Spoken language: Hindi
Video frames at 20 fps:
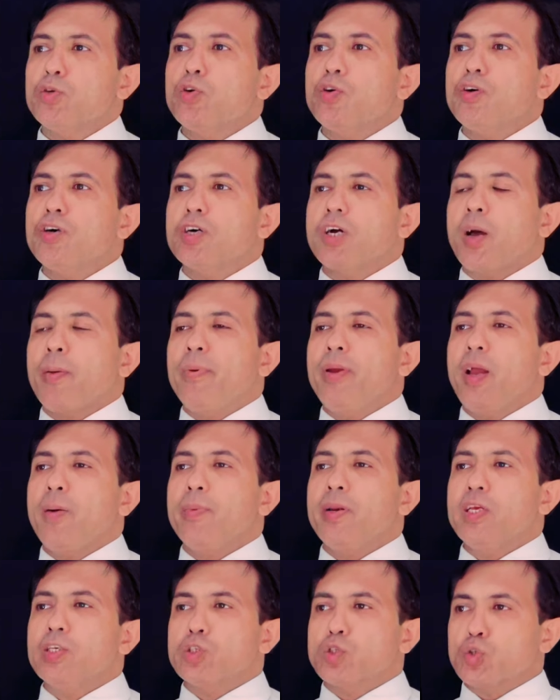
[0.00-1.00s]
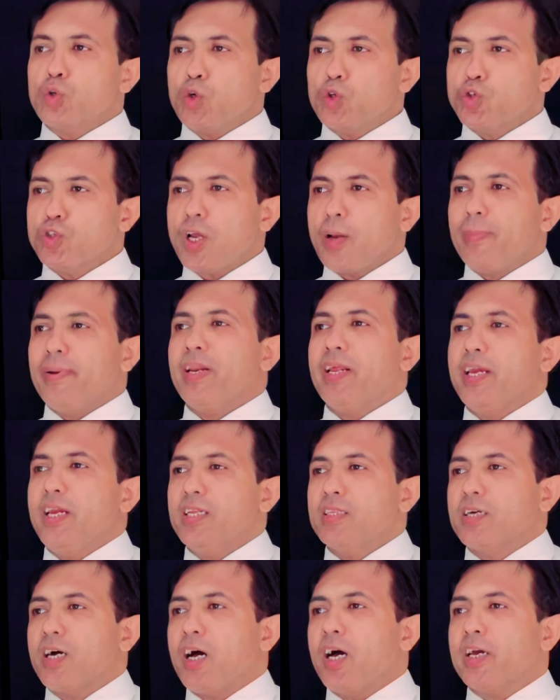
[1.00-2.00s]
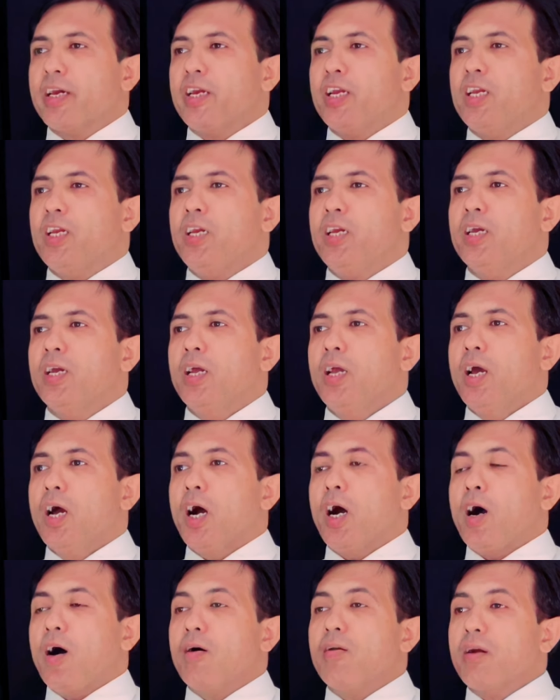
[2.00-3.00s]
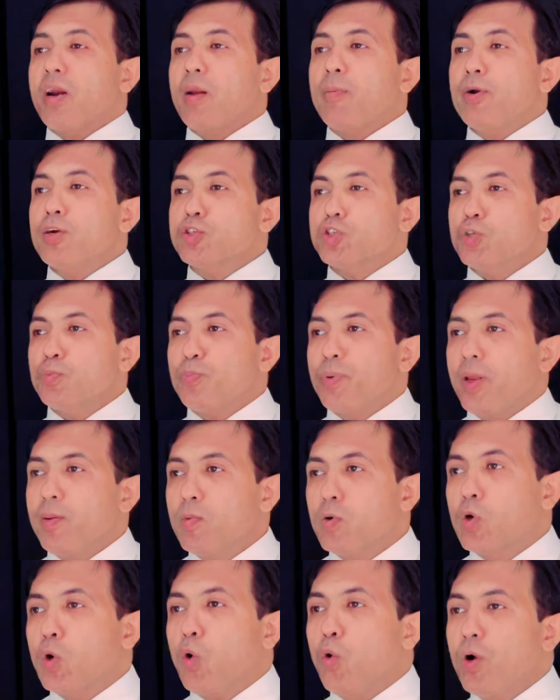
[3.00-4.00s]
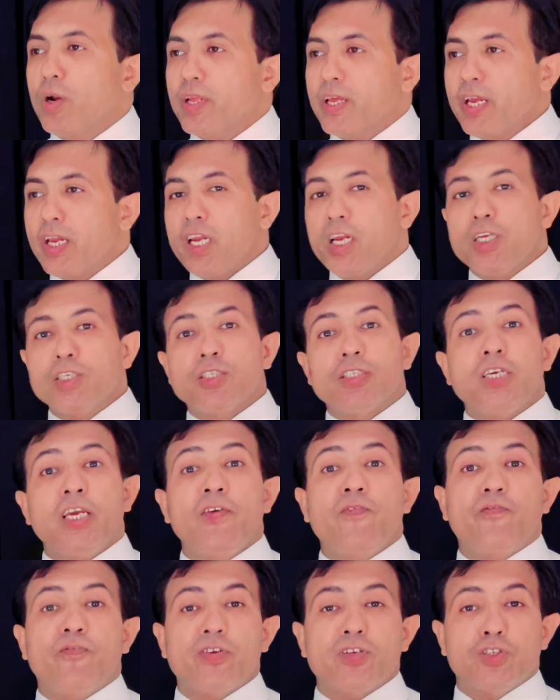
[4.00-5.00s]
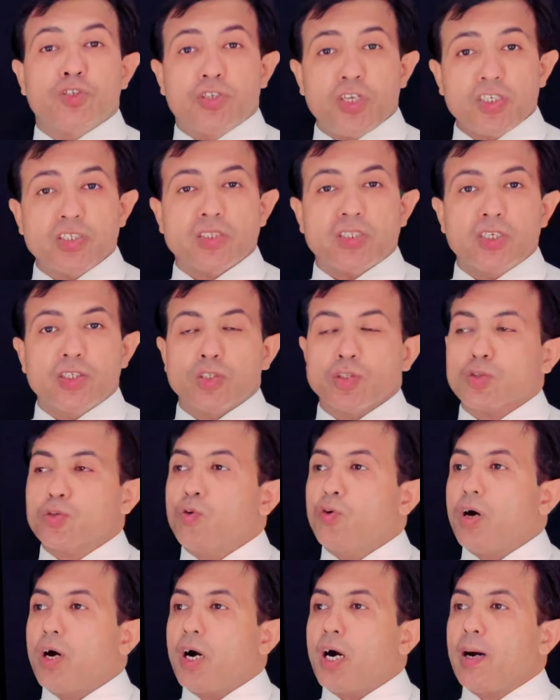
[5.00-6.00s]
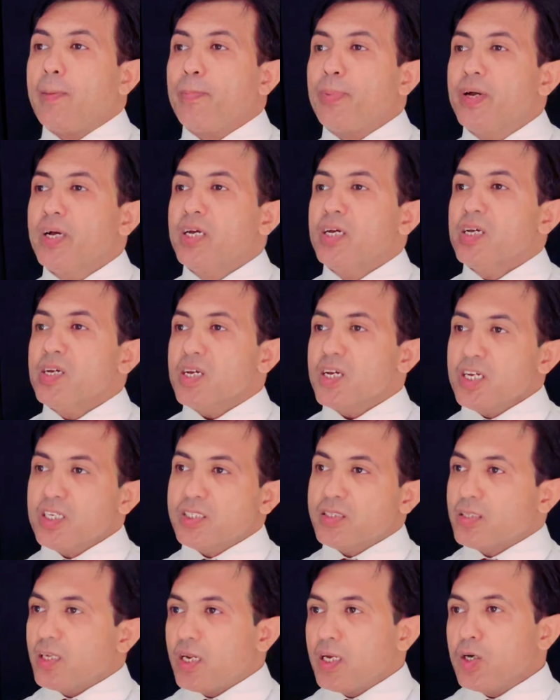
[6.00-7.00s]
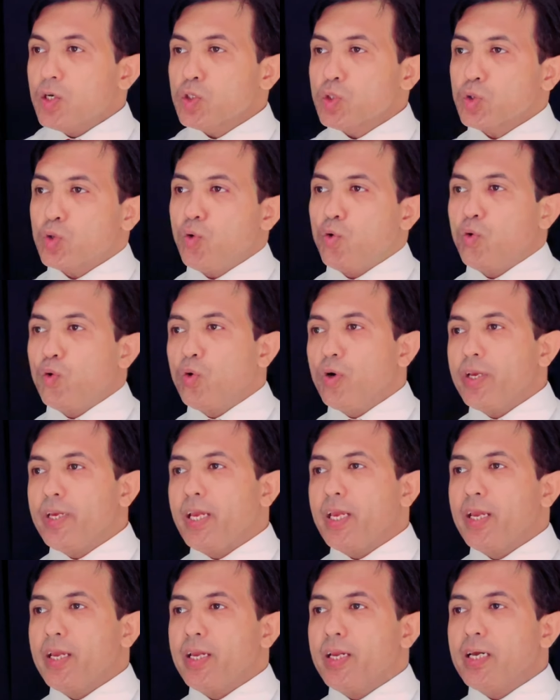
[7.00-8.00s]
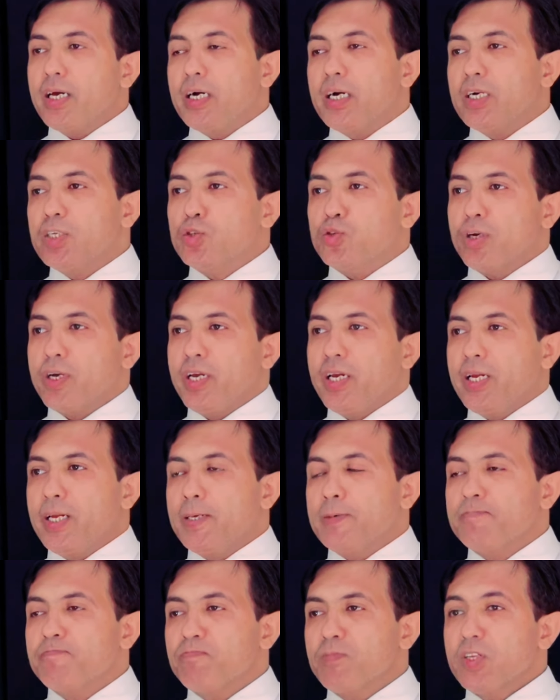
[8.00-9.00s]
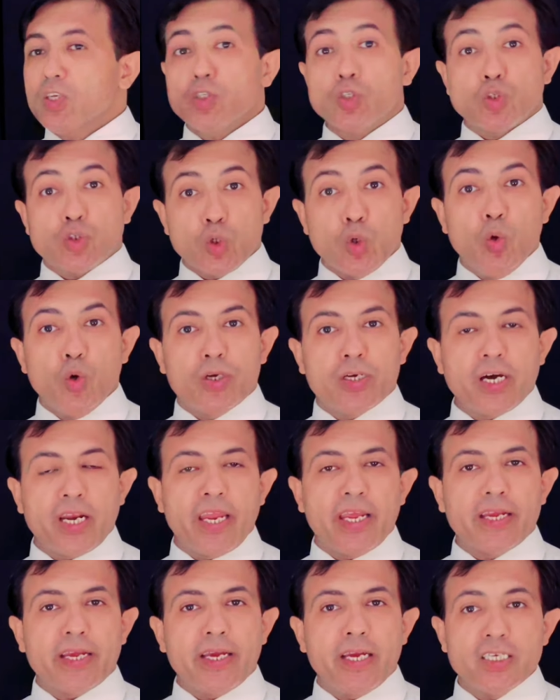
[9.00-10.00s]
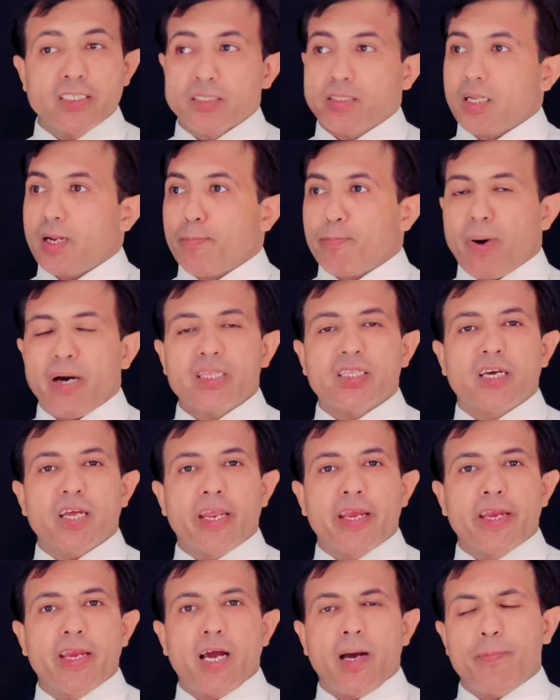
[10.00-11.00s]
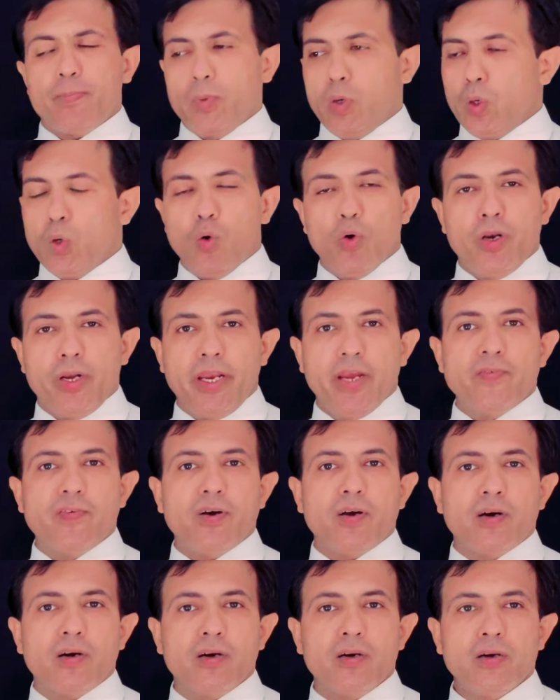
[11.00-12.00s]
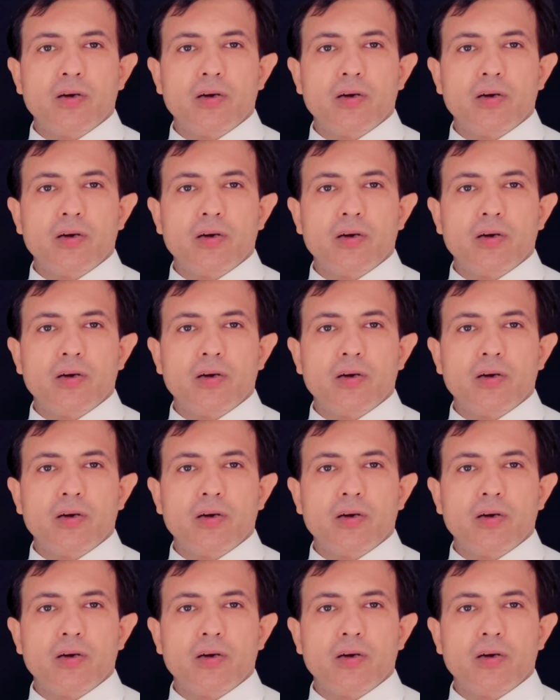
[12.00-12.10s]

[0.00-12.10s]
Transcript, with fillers: तो कभी हमने सोचा भी नहीं था कि ऑनरेबल सुप्रीम कोर्ट के चीफ जस्टिस को आप इस तरह उसको ये जो है सलूक करेंगे इस तरह बात करेंगे आप नो नेवर